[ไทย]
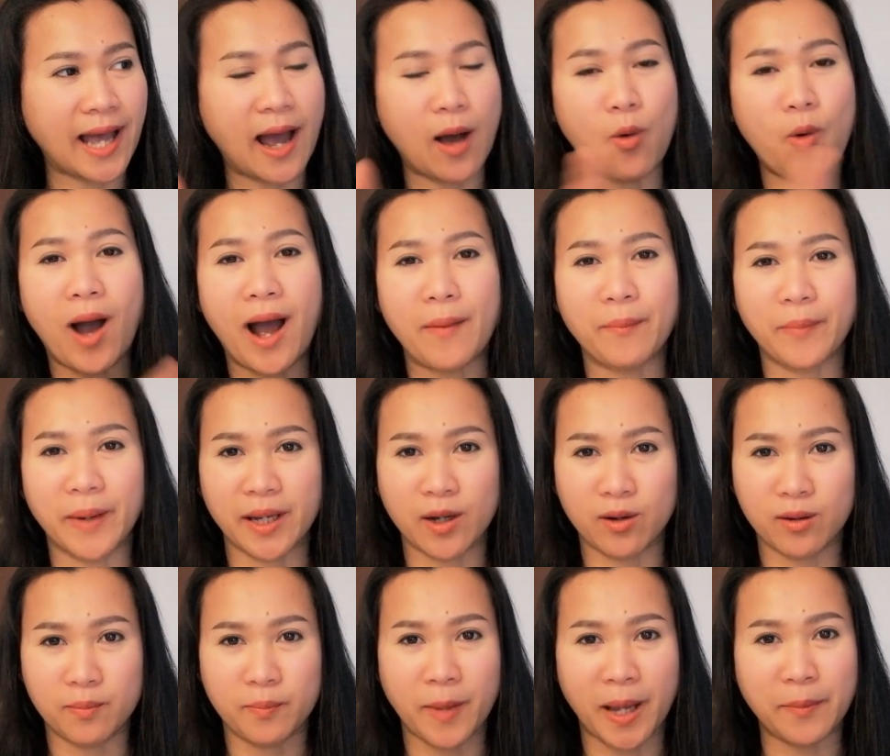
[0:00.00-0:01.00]
เท้าความไป
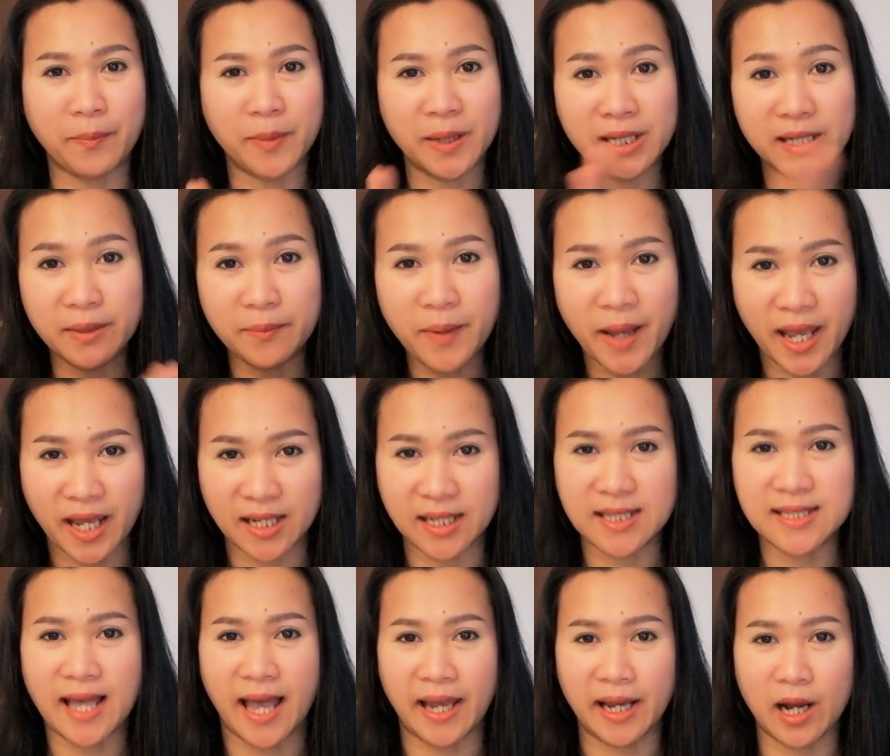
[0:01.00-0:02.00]
ไปพื้นเพ
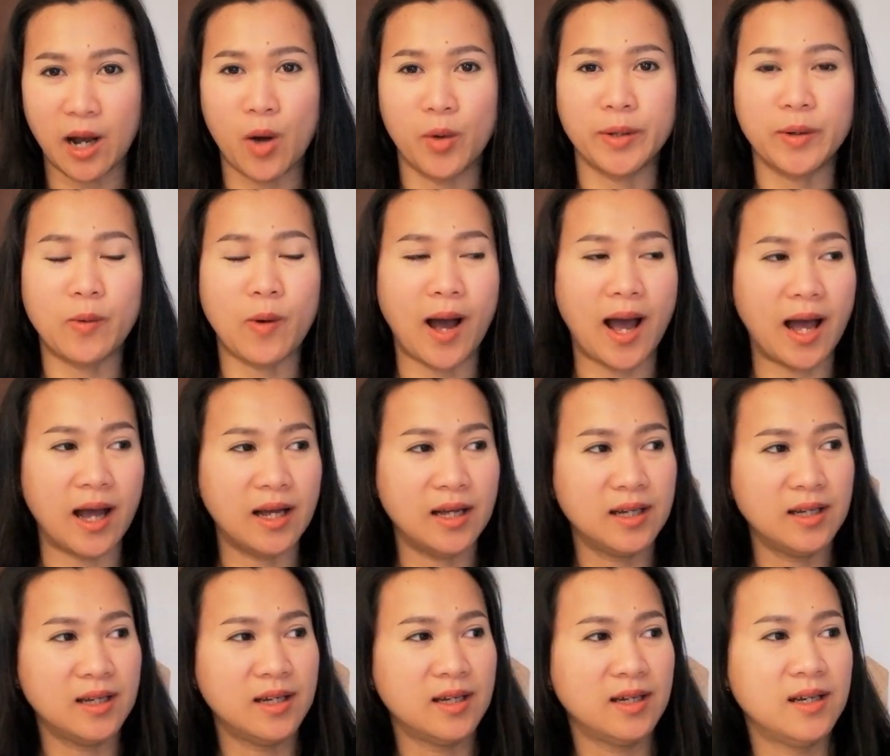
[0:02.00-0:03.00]
นิสัยเขาดีกว่า
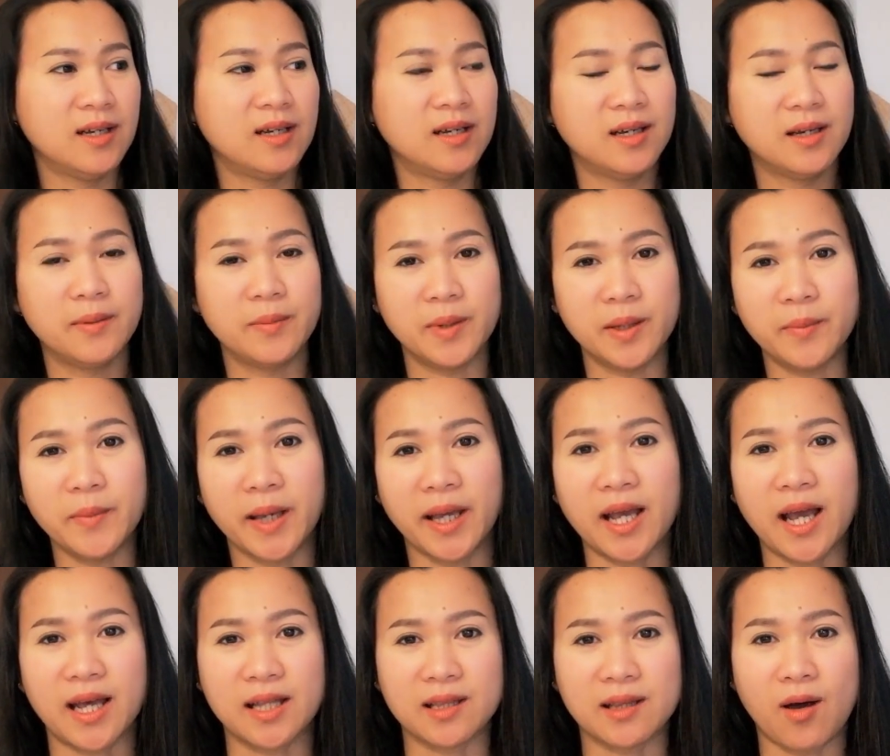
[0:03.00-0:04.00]
พี่มิ
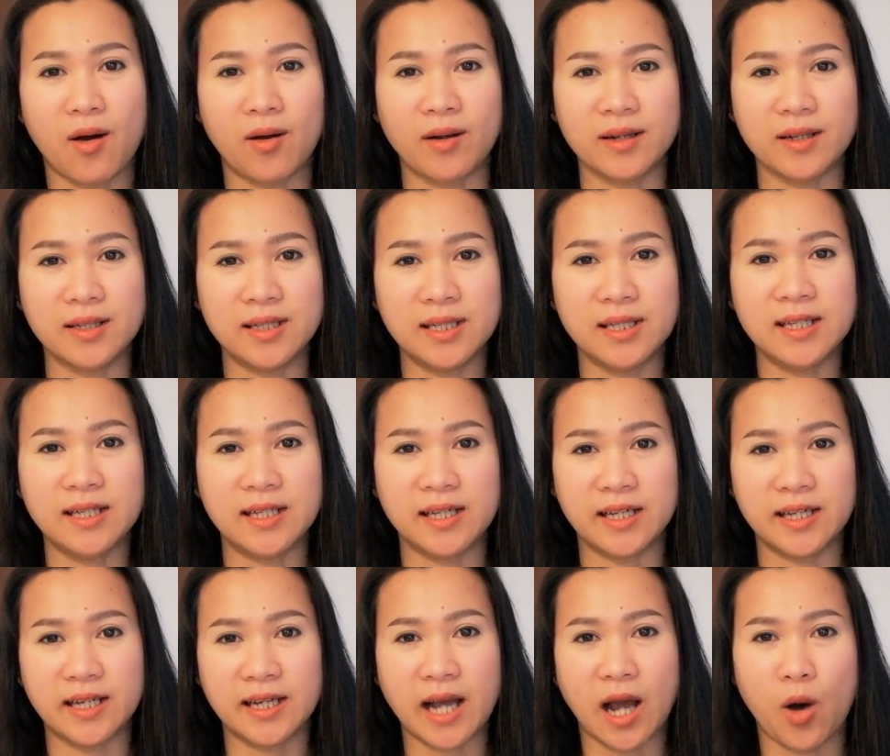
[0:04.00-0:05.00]
กอะตอนที่
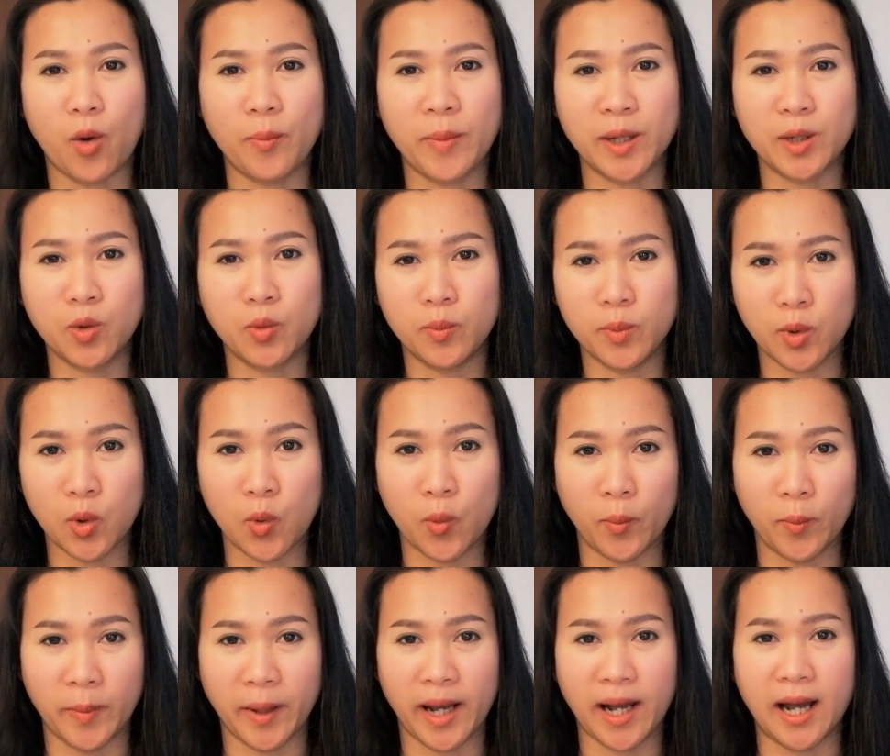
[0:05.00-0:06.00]
เขาเป็นหนุ่
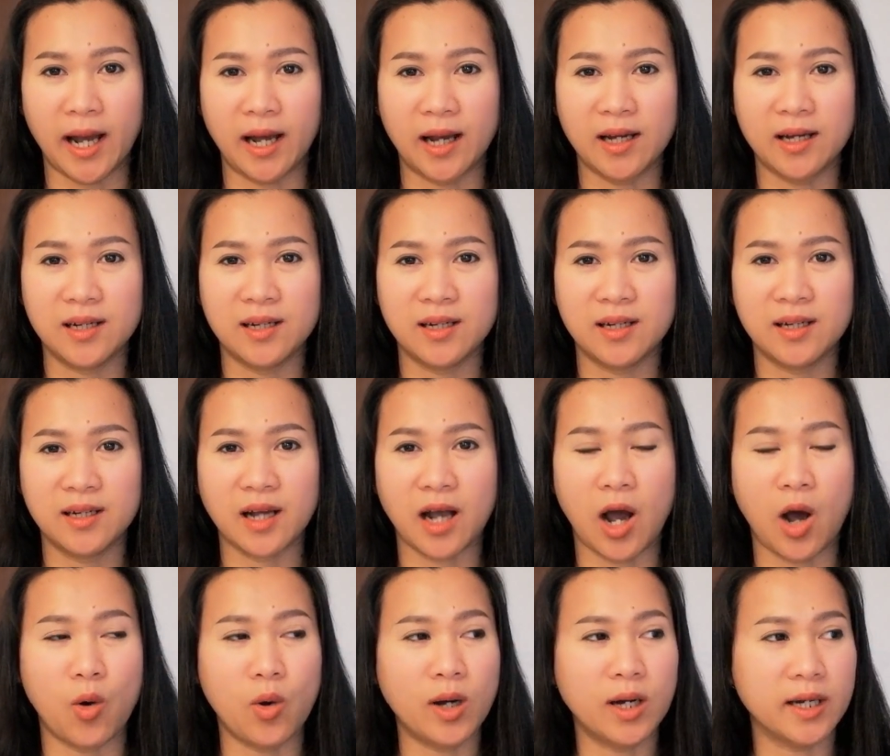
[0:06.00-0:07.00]
มๆนะคะ
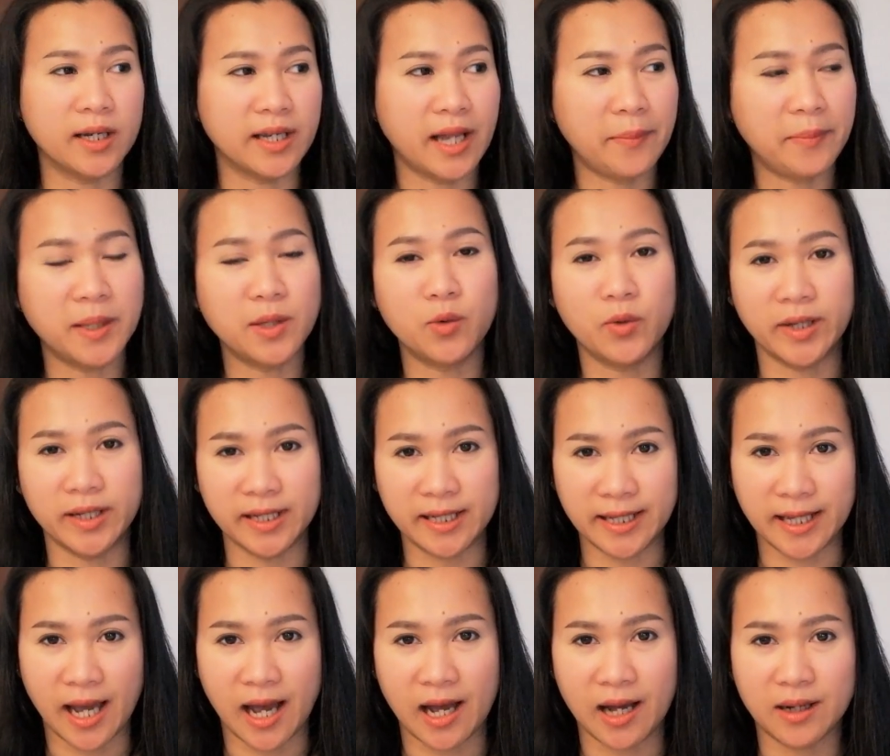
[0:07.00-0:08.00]
เขาเคยได้ไปอยู่อิน
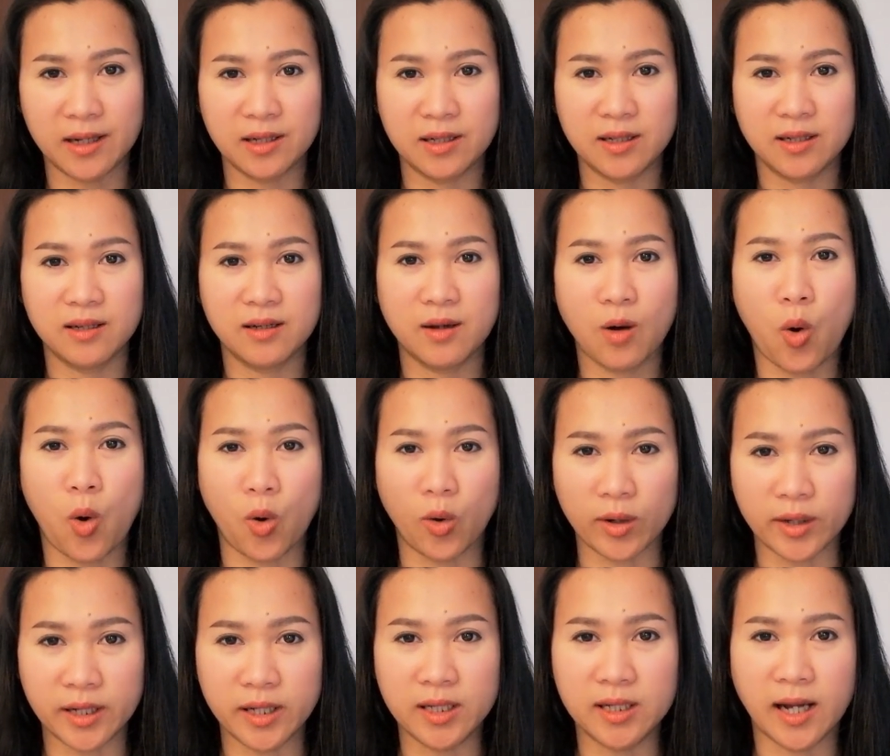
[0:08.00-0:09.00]
เดีย
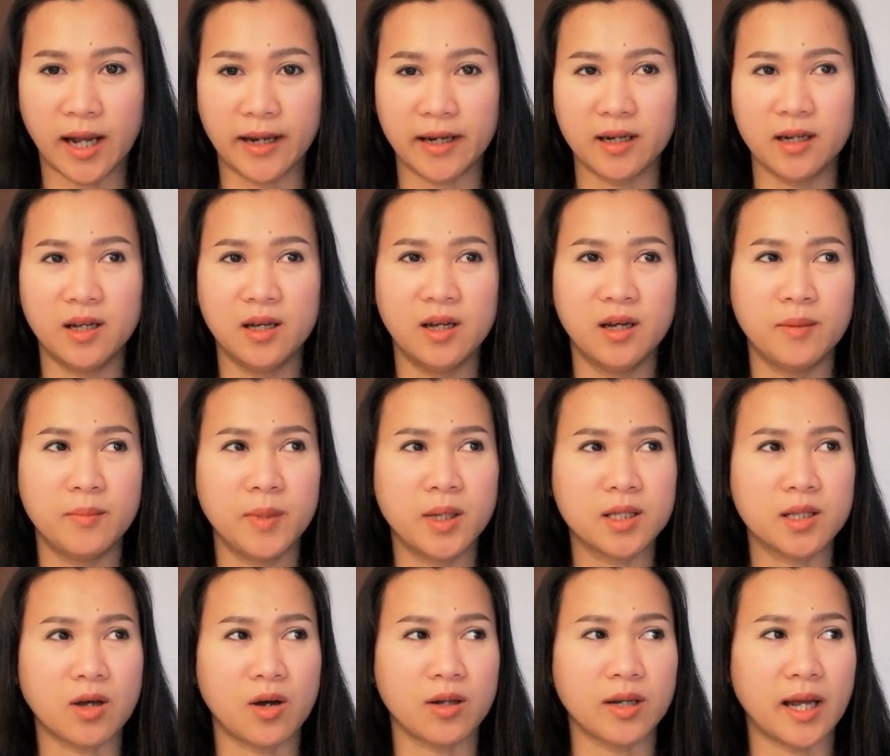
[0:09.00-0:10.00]
6เดือนเมื่
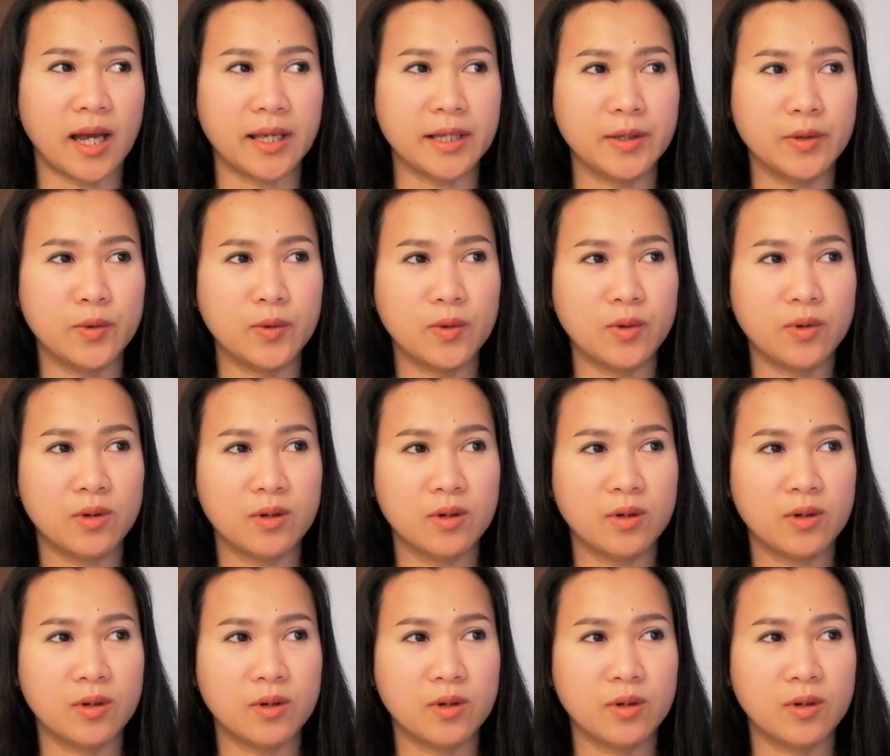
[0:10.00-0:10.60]
อตอนอายุ